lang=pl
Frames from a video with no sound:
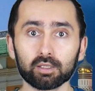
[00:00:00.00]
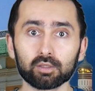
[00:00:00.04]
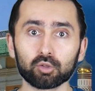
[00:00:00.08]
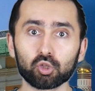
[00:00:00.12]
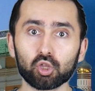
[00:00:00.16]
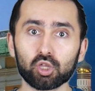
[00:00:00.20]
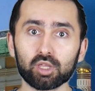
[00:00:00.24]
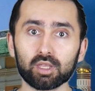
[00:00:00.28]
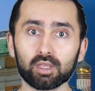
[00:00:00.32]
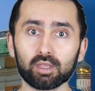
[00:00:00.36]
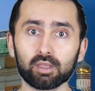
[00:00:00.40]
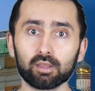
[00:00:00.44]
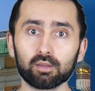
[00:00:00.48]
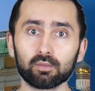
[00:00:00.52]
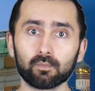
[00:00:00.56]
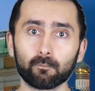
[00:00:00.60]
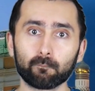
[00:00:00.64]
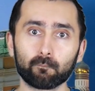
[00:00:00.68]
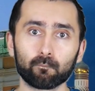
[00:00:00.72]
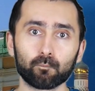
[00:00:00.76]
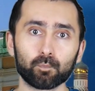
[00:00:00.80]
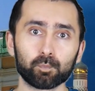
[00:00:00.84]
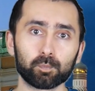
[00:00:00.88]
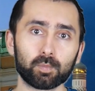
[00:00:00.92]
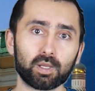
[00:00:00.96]
Ci
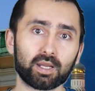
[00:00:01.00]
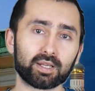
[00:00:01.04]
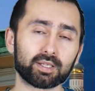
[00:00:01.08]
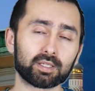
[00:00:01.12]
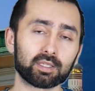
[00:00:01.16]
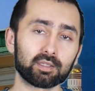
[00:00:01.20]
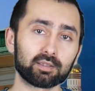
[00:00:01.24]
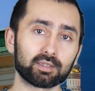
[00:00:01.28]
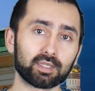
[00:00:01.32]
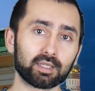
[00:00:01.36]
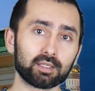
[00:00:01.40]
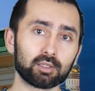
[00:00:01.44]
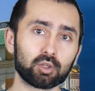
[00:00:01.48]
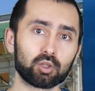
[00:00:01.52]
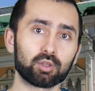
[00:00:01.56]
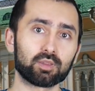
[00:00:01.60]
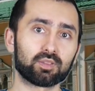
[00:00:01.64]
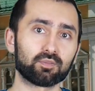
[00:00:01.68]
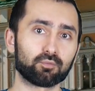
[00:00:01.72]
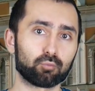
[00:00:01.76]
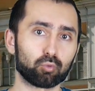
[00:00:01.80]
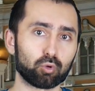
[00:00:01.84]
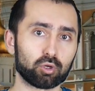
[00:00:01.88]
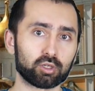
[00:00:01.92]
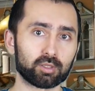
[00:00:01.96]
Architekci z
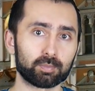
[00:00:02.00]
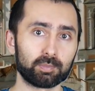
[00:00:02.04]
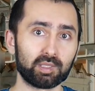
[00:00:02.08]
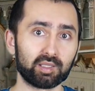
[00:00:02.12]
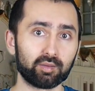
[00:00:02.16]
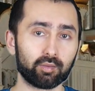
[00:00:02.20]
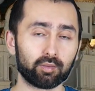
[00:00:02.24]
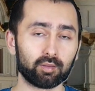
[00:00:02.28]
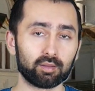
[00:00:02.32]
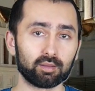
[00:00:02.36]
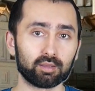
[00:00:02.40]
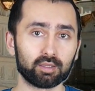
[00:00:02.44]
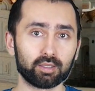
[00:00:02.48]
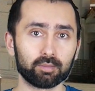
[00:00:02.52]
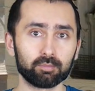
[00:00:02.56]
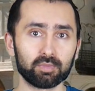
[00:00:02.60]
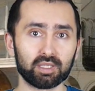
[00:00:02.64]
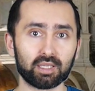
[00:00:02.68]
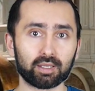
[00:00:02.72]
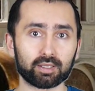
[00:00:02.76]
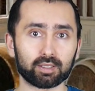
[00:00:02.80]
Włoch, m.in.